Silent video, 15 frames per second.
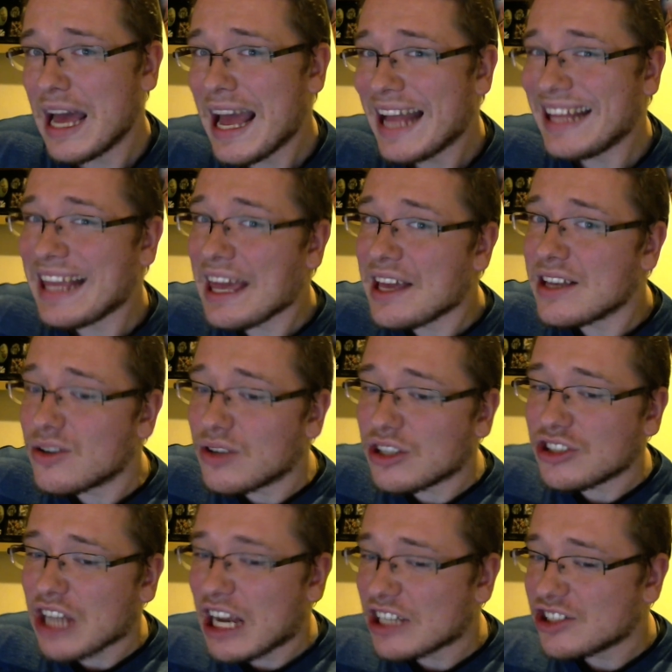Nie jest to też
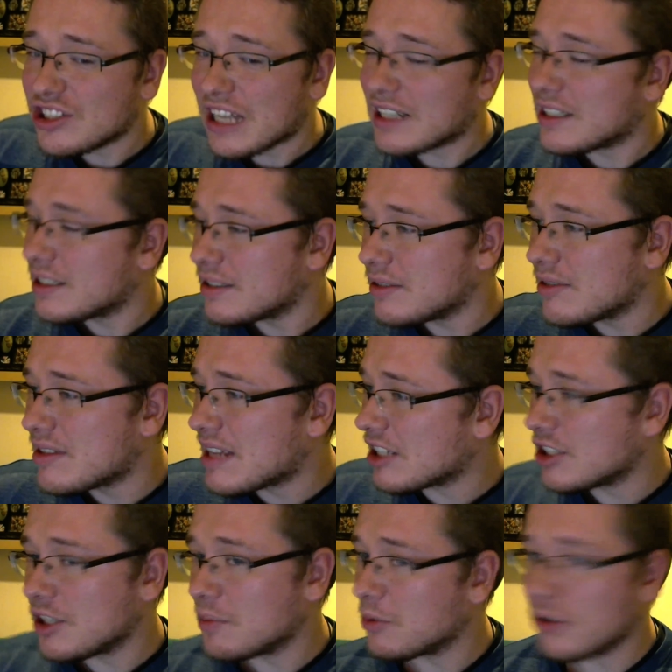aż tak
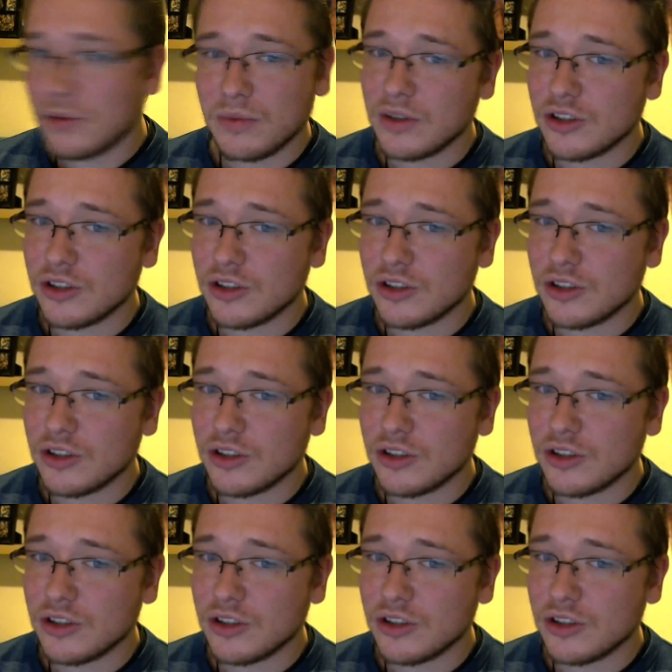strasznie podobne,